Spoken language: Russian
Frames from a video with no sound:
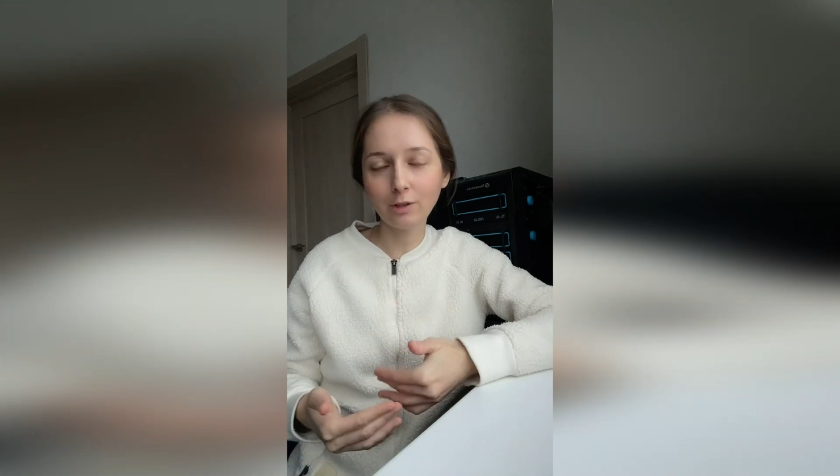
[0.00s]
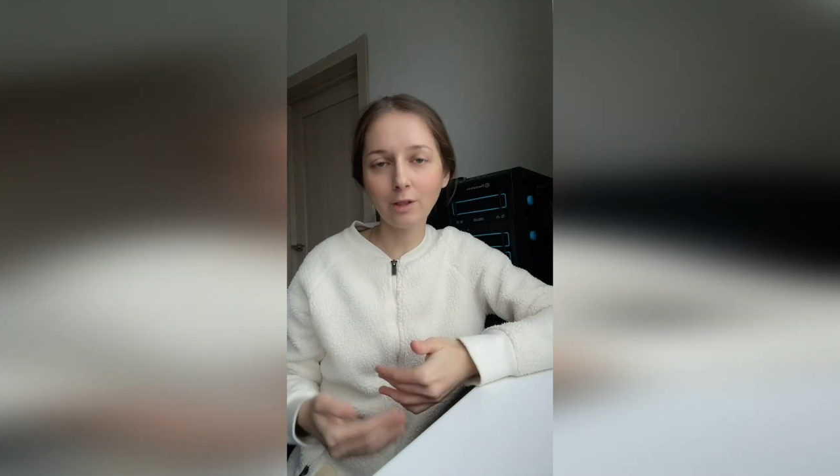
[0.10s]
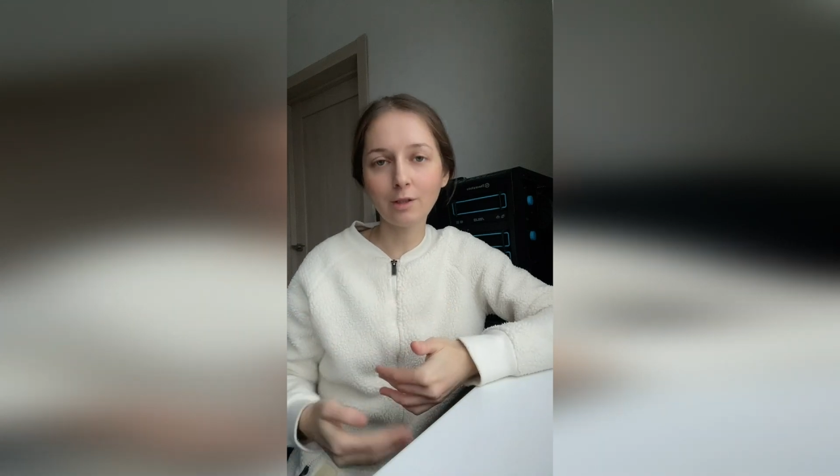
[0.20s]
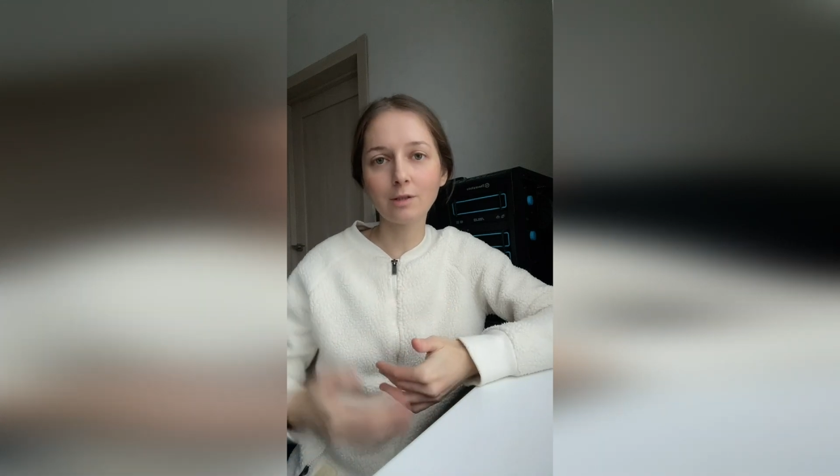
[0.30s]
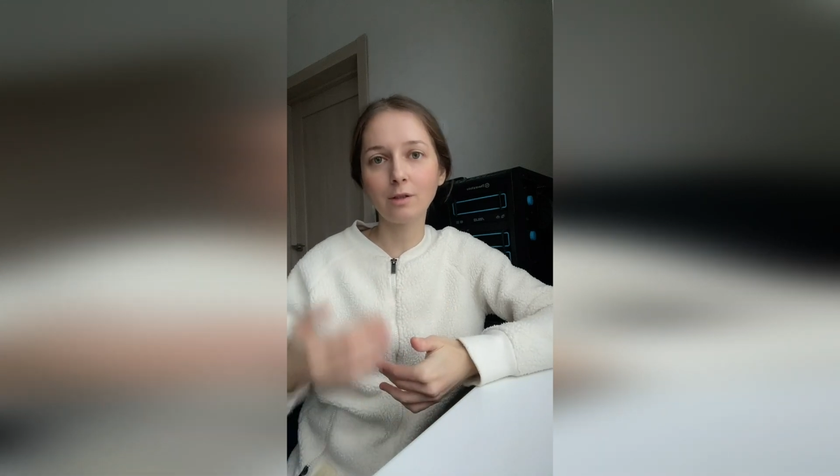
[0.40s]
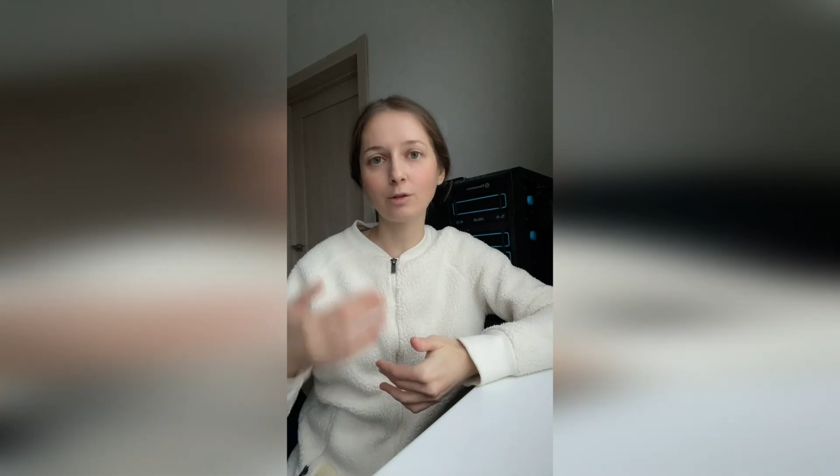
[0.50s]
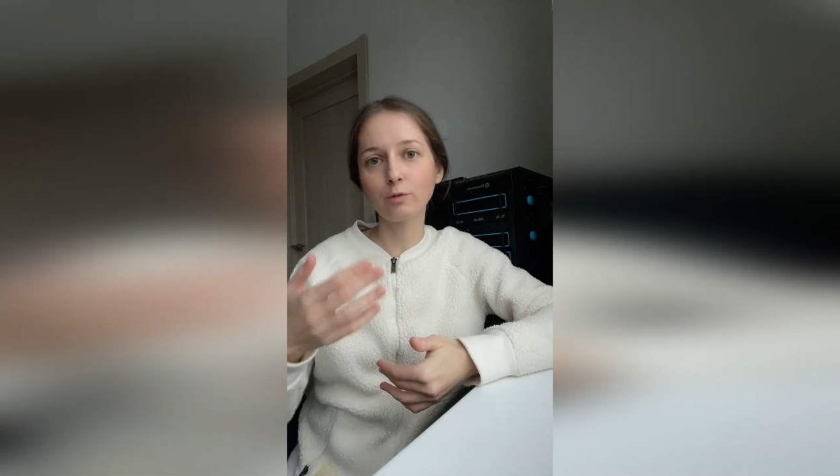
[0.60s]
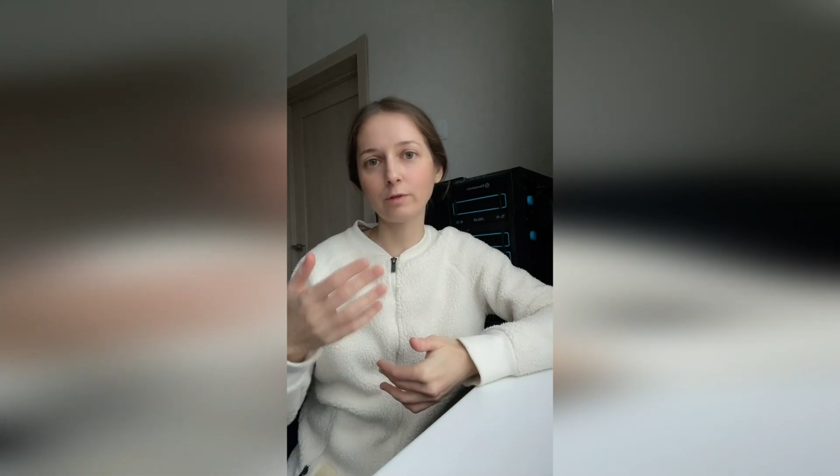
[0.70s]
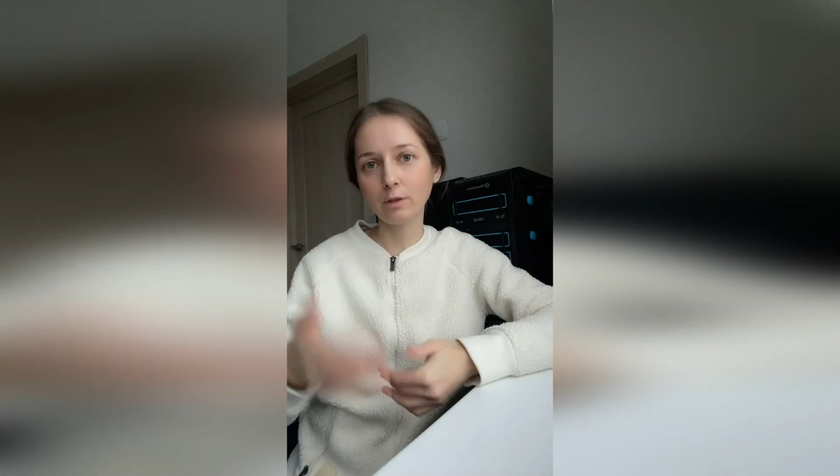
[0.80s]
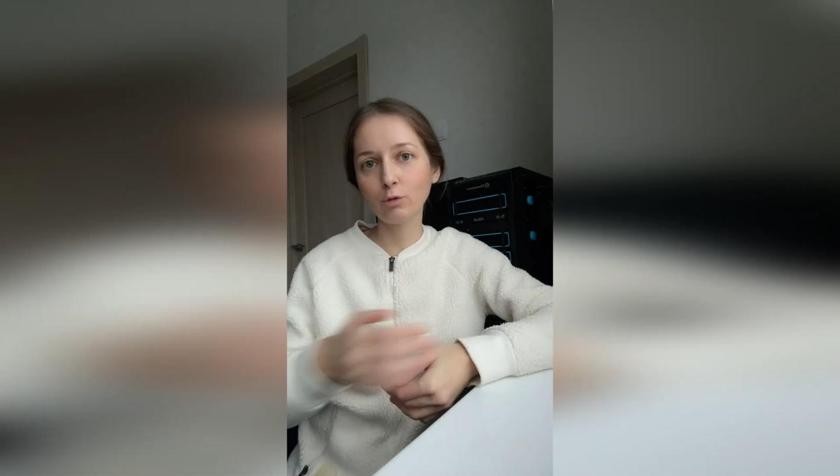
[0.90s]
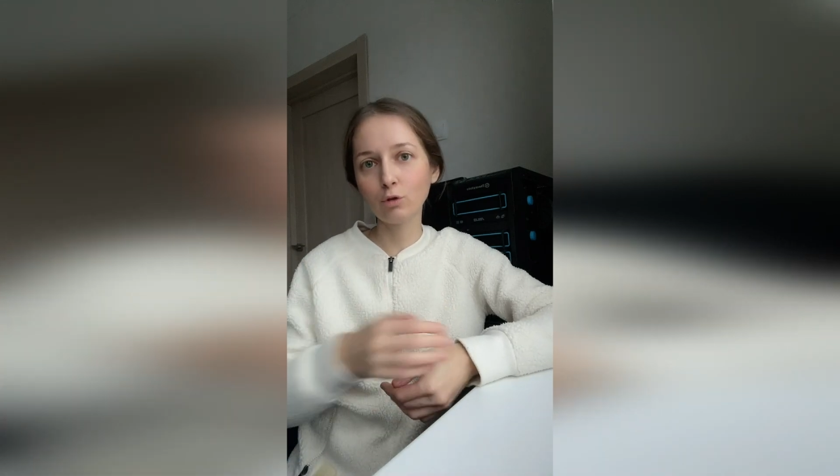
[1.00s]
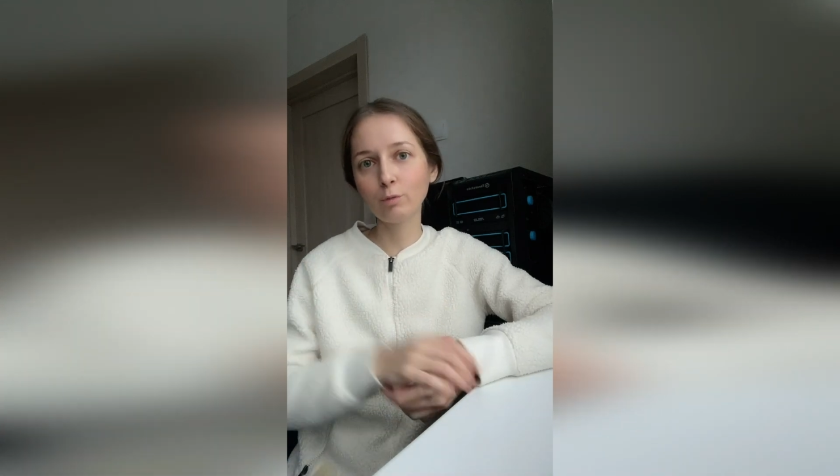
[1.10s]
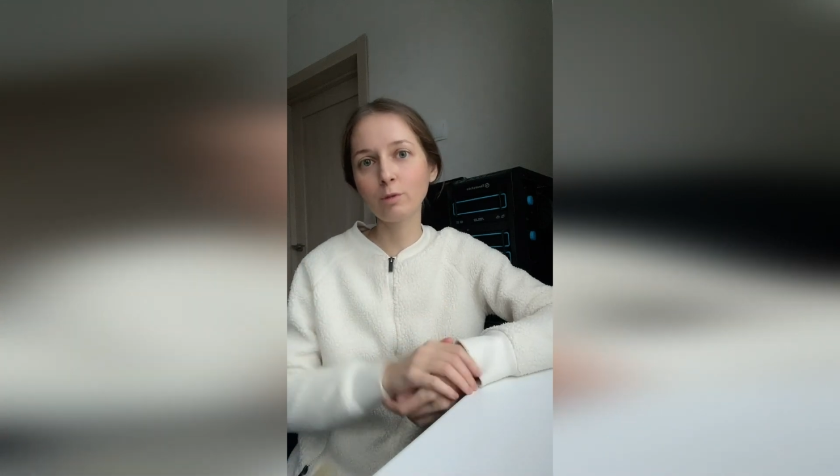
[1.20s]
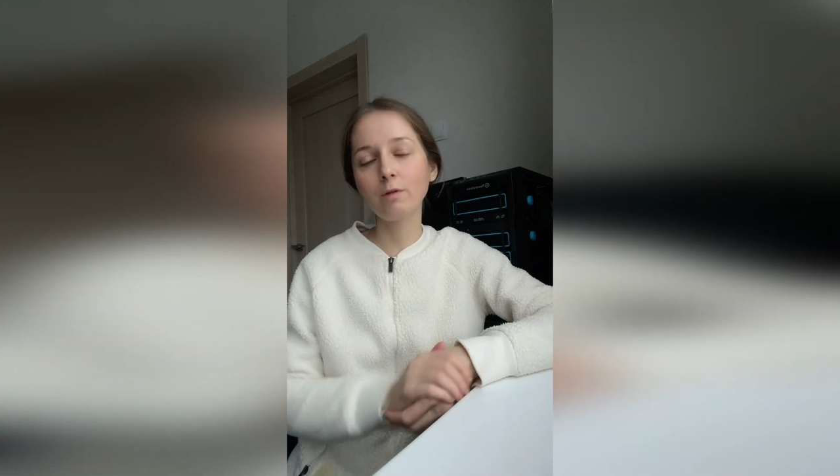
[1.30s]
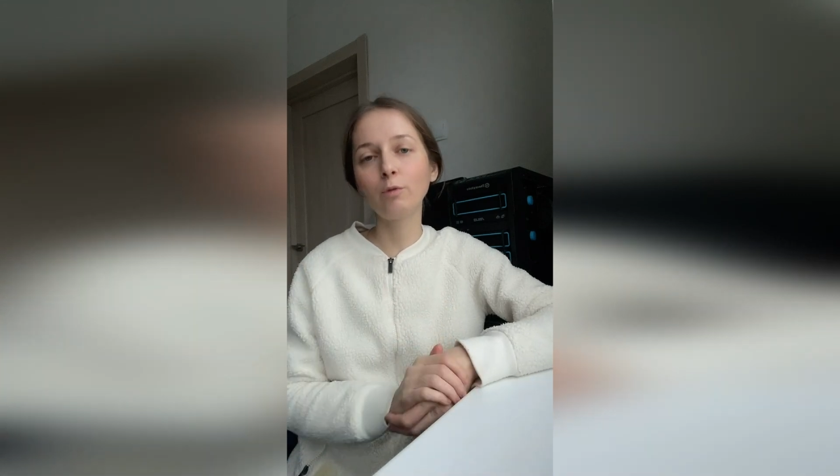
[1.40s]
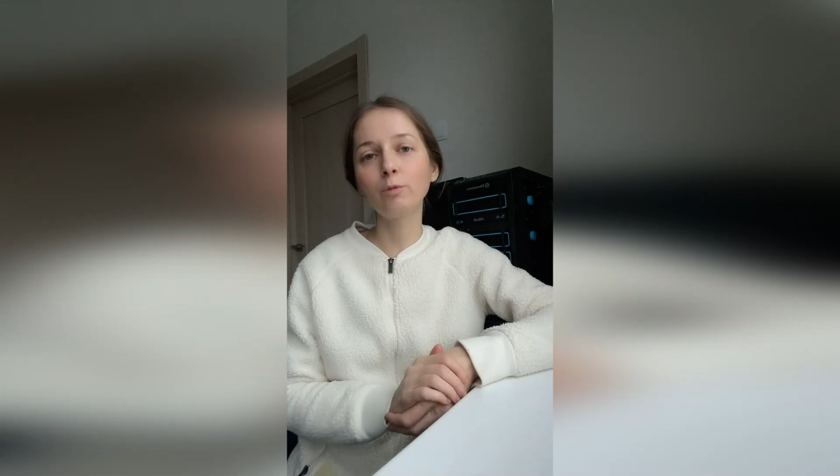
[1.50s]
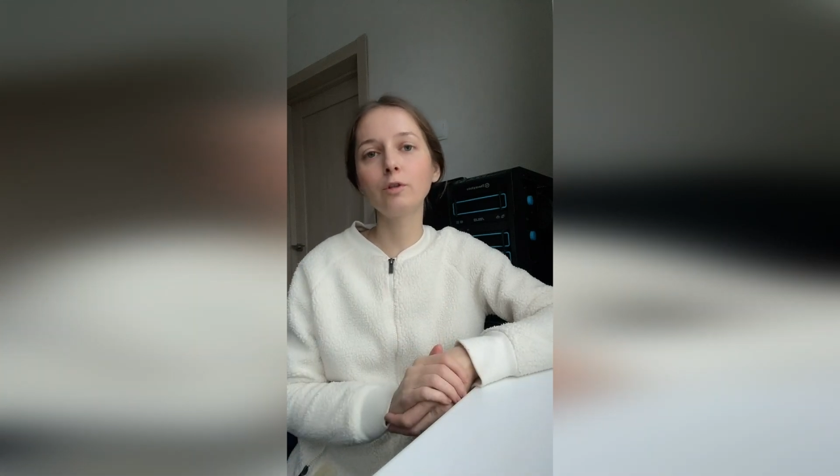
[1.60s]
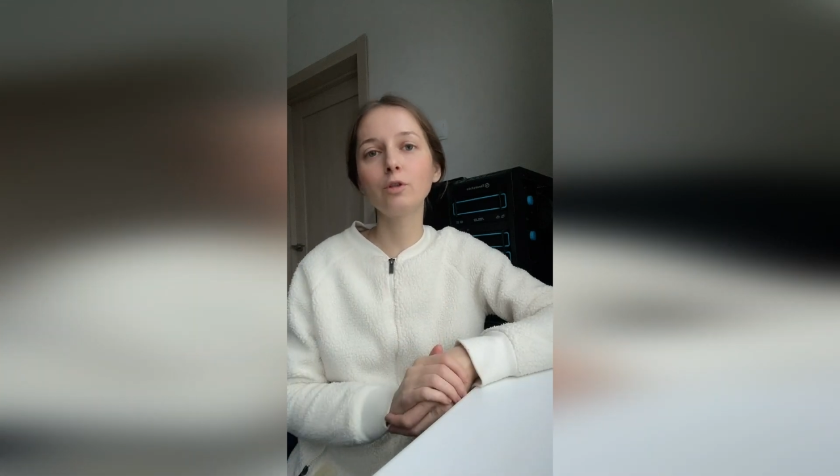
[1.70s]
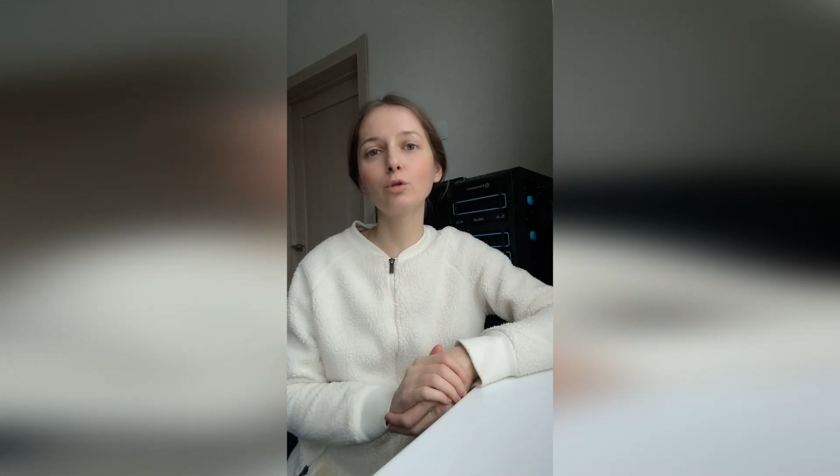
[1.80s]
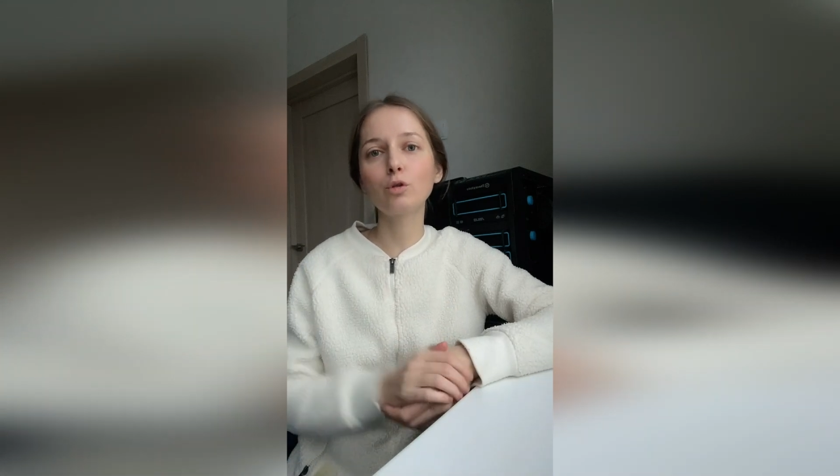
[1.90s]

я расскажу в следующем своем видео,